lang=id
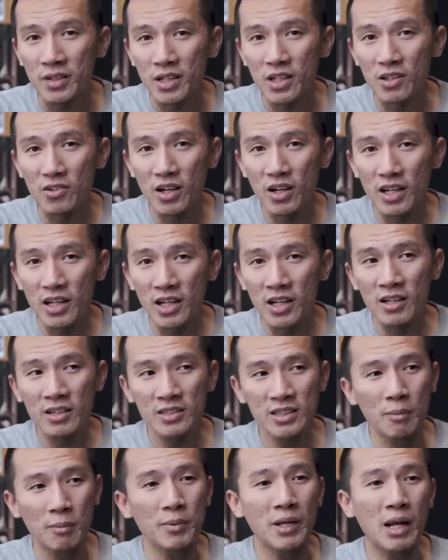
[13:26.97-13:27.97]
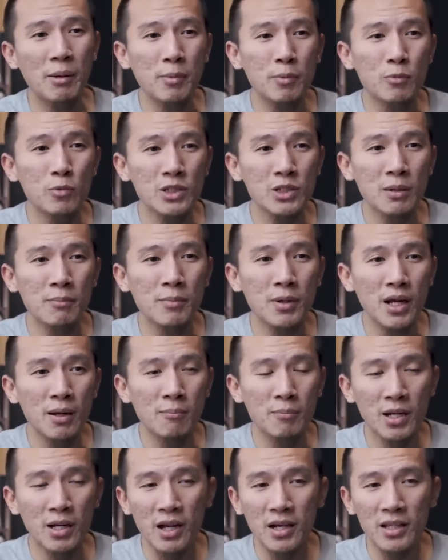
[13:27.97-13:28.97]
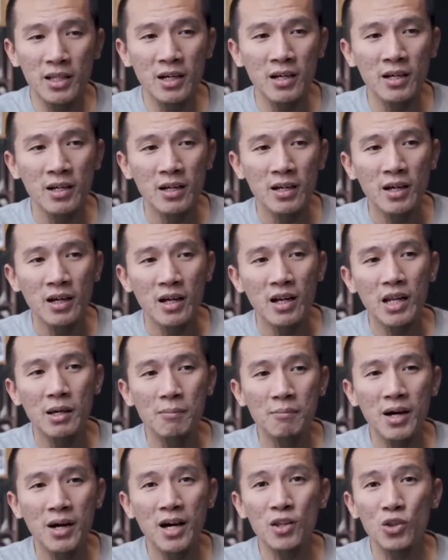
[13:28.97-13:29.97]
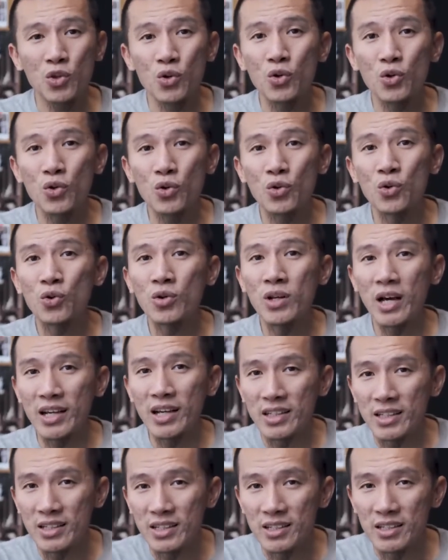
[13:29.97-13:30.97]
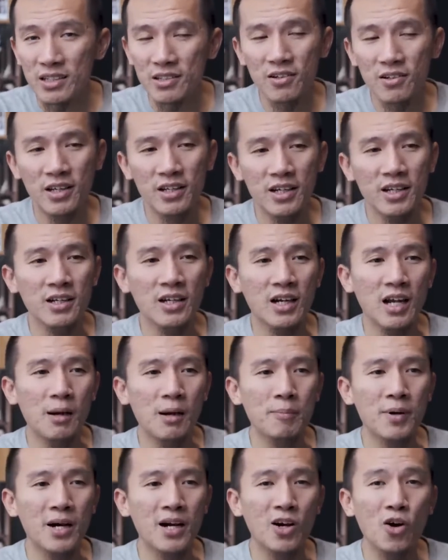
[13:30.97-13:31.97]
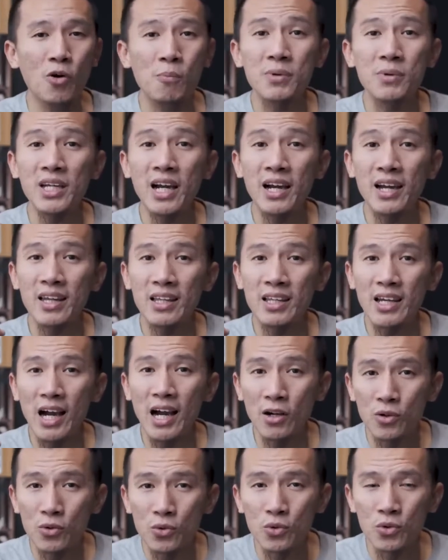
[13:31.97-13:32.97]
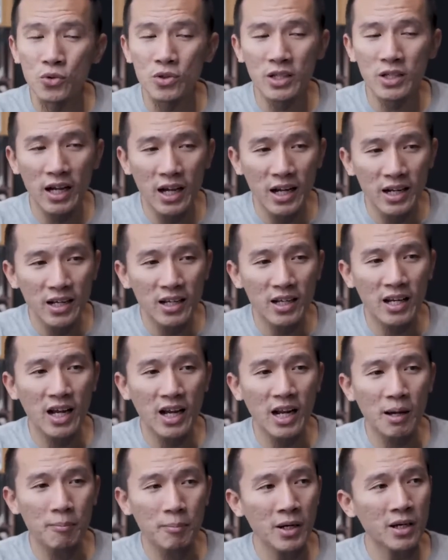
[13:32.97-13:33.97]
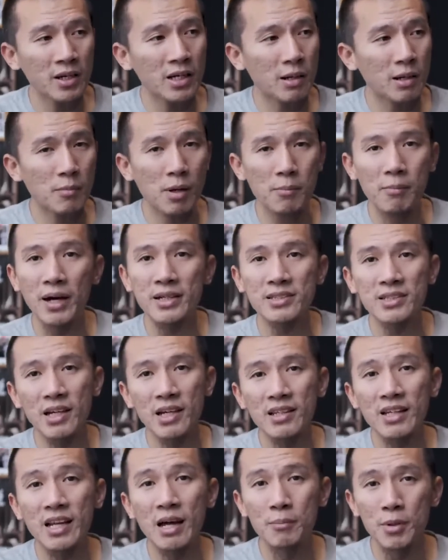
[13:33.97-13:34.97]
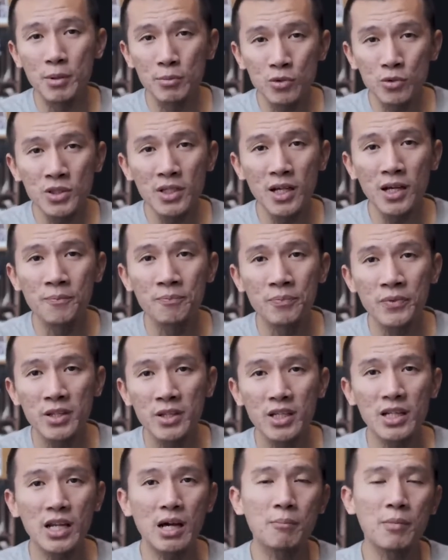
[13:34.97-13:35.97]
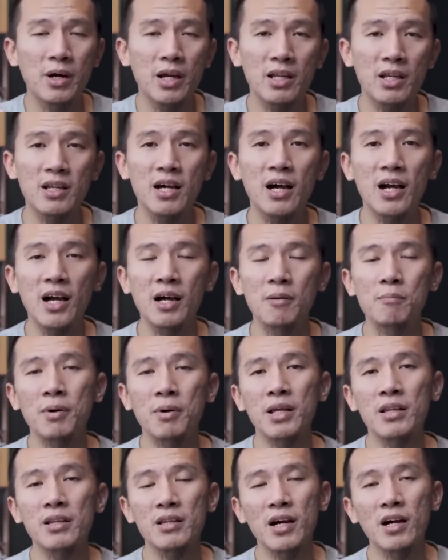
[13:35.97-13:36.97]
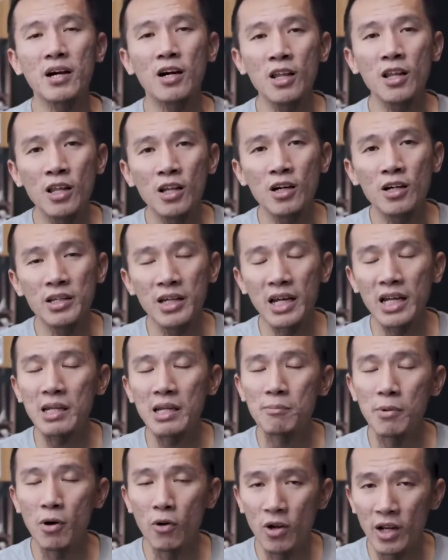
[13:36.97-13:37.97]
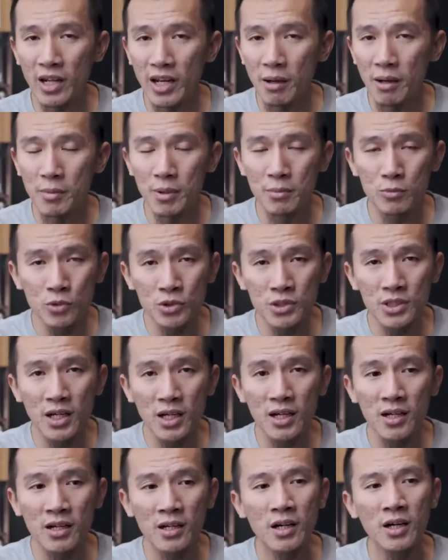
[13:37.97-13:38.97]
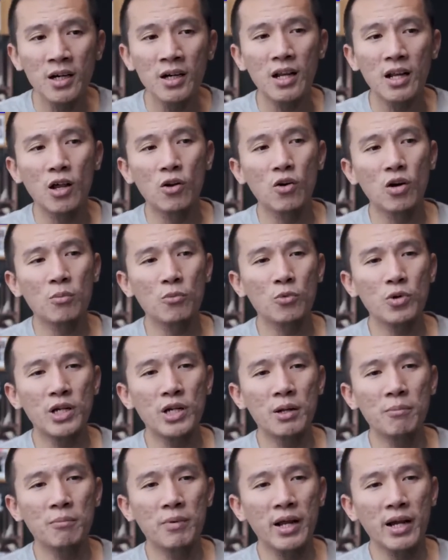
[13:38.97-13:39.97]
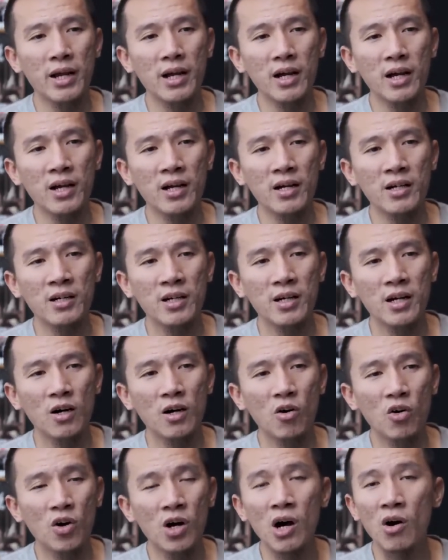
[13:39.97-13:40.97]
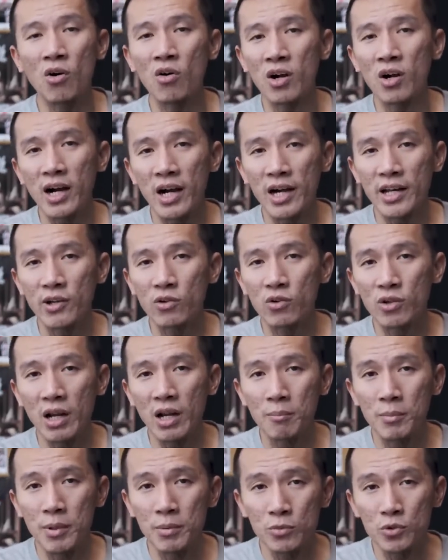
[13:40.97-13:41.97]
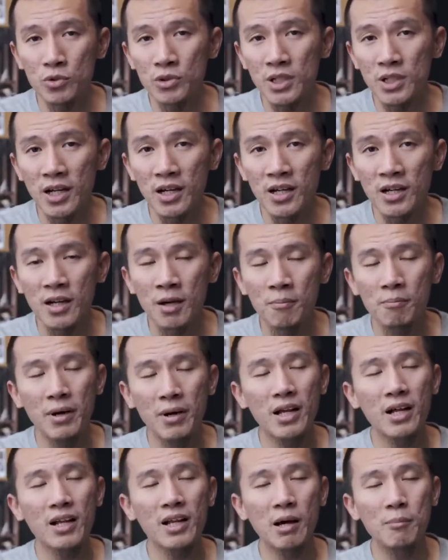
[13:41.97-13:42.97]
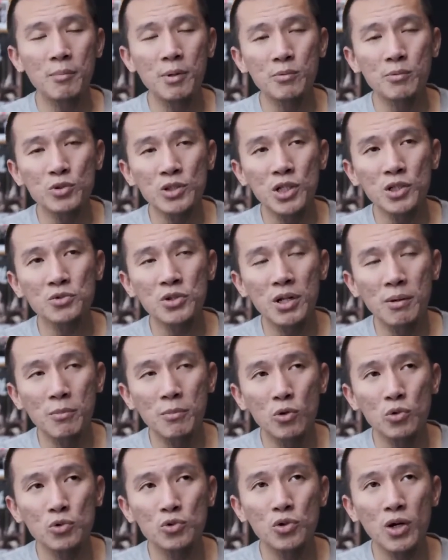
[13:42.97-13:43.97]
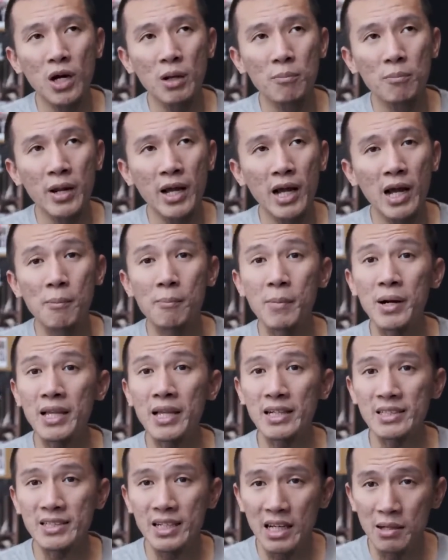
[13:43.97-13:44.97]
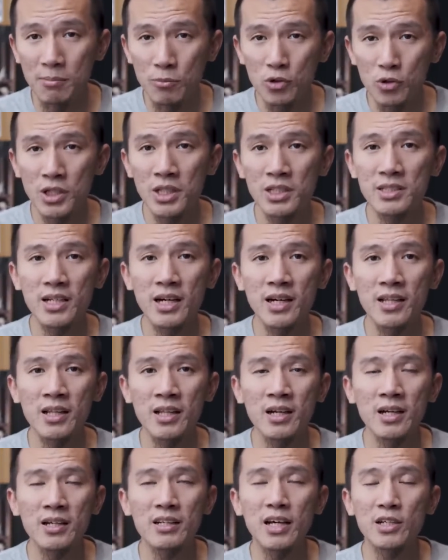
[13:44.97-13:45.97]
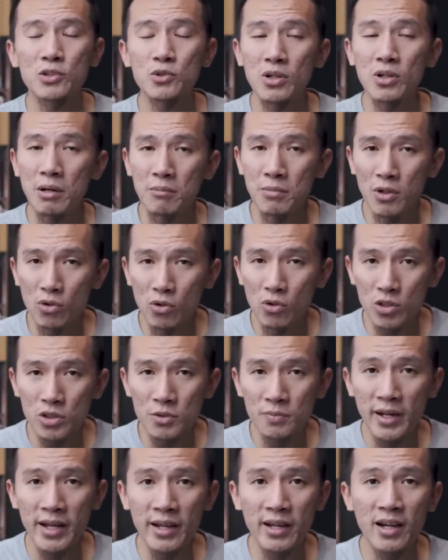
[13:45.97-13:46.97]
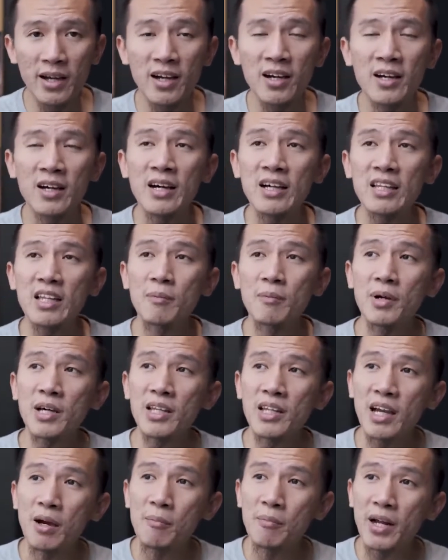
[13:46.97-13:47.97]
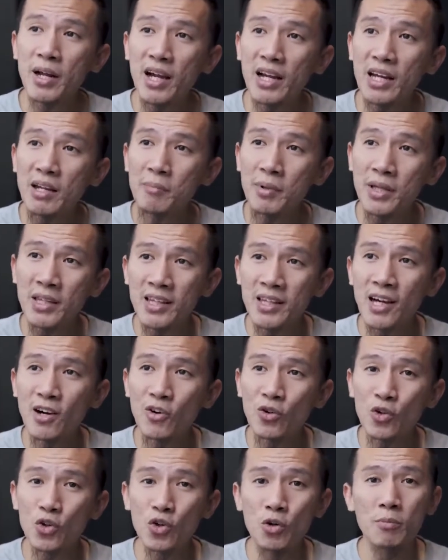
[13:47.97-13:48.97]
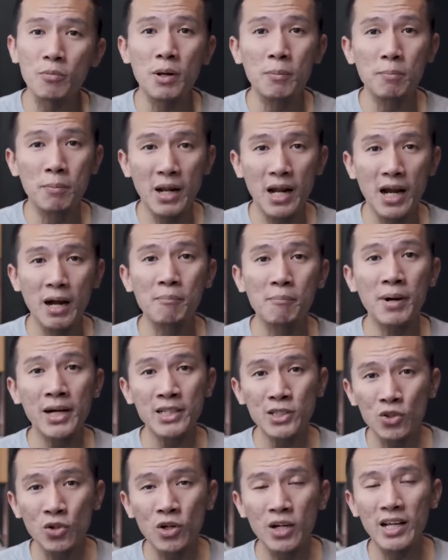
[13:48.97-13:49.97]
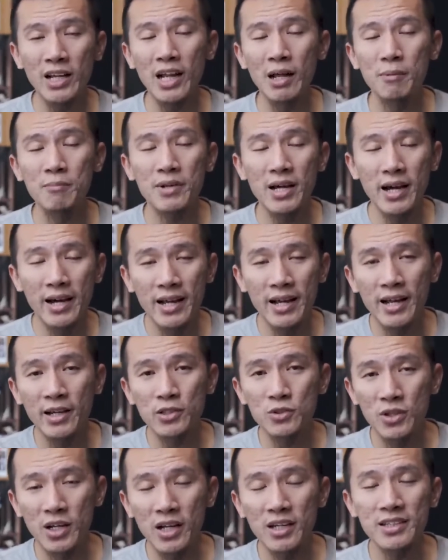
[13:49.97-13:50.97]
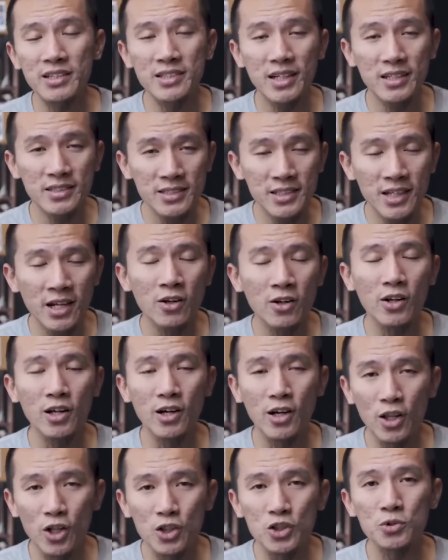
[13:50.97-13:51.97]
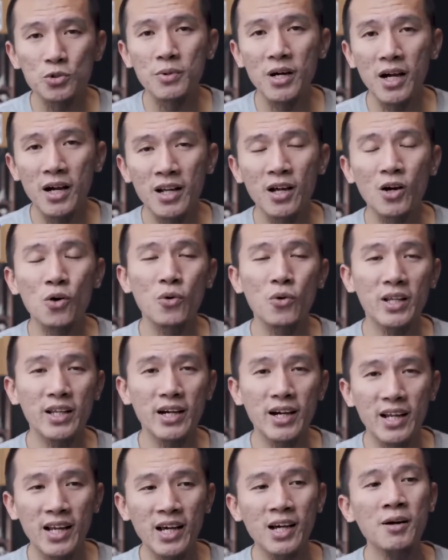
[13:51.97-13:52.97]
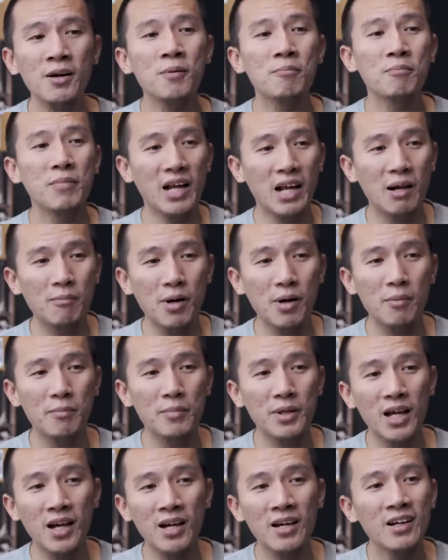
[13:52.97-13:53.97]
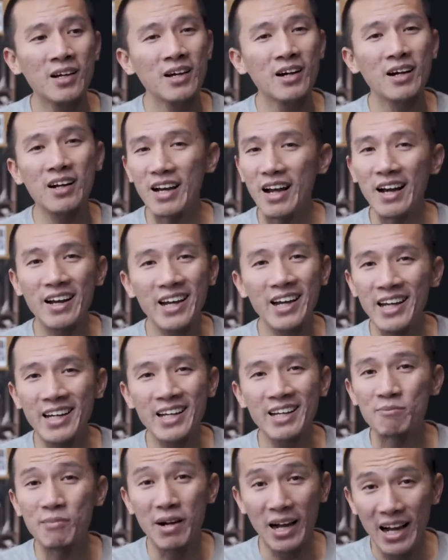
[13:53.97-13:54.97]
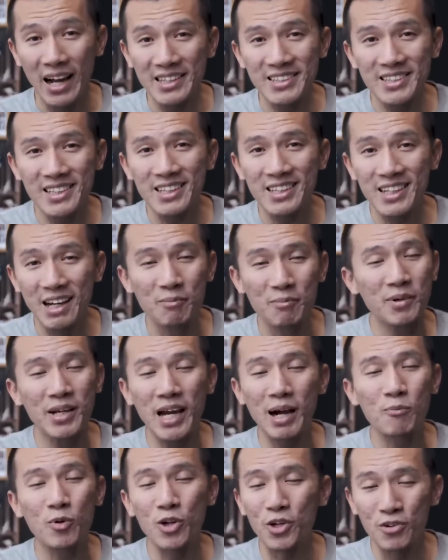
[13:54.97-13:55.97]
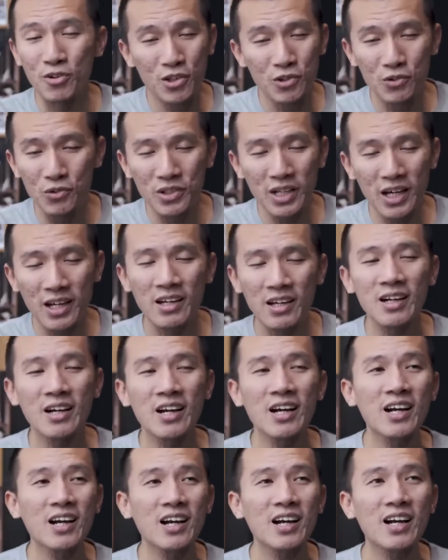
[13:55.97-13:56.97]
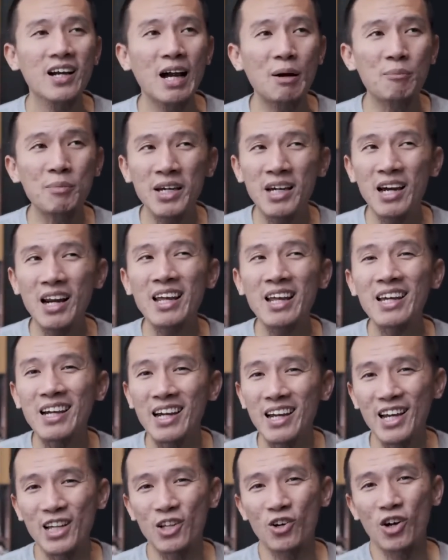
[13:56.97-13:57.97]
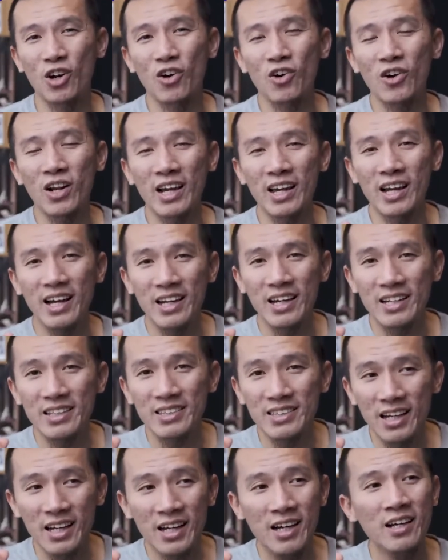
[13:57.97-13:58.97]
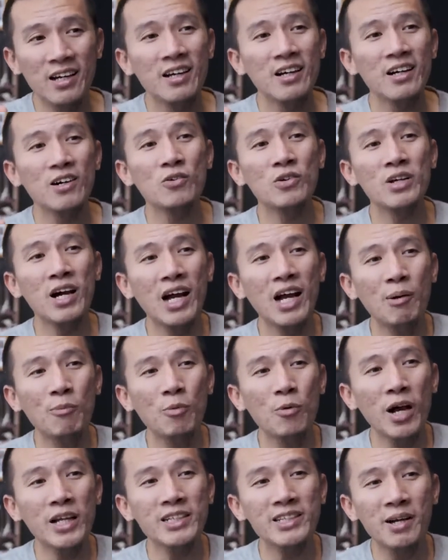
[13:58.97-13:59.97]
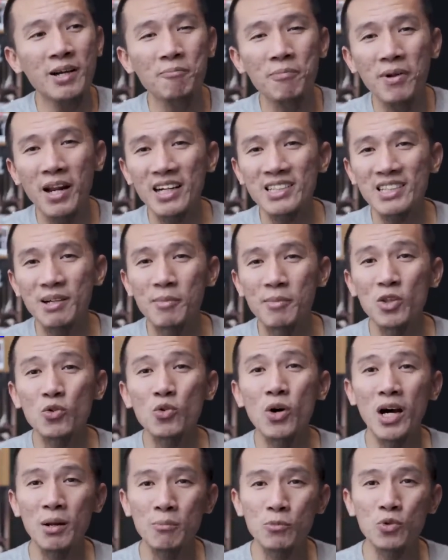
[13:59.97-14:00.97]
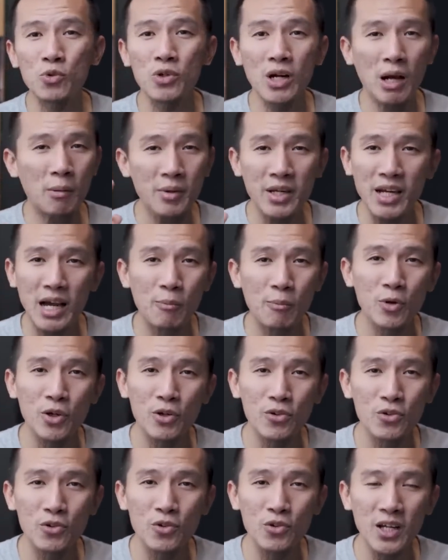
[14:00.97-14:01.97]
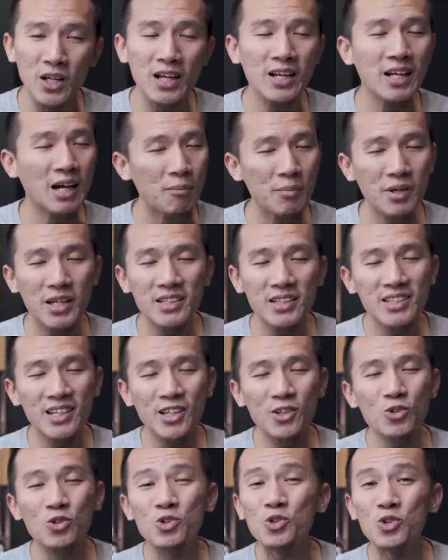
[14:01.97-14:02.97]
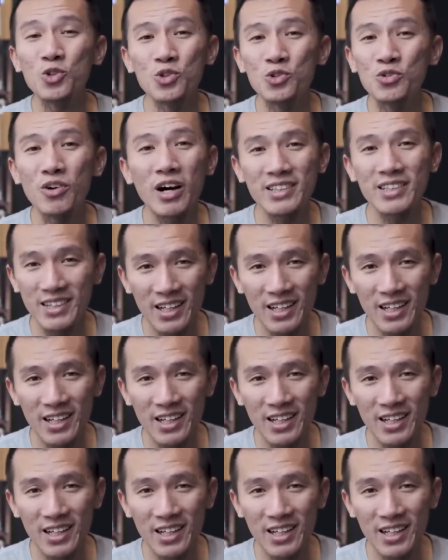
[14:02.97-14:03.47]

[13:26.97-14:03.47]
Gitu kan ya, sampai Nabi Musa berkata, "Lima tu'zunani." gitu kan ya. Kenapa engkau menyakiti aku dengan dengan apa? Ya memaksiati Nabi Musa, tidak mengindahkan perintah Allah yang dibawa oleh Nabi Musa. Lalu kemudian mereka ogah-ogahan ikut Nabi Musa, padahal Nabi Musa sudah menunjukkan mereka banyak sekali mujizat dan sudah mengurus mereka, tapi ketika mereka diminta untuk berperang masuk ke dalam daerah yang sudah sudah dijanjikan oleh Allah Subhanahu wa taala, mereka mah bilang, "Enggak deh, makasih, kami enggak mau ikut-ikutan kami ngeri ngelihat orang-orang yang ada di sana. Udah kamu aja yang perang sama Tuhanmu. Kami nggak mau ikut-ikutan. Kami di sini duduk-duduk aja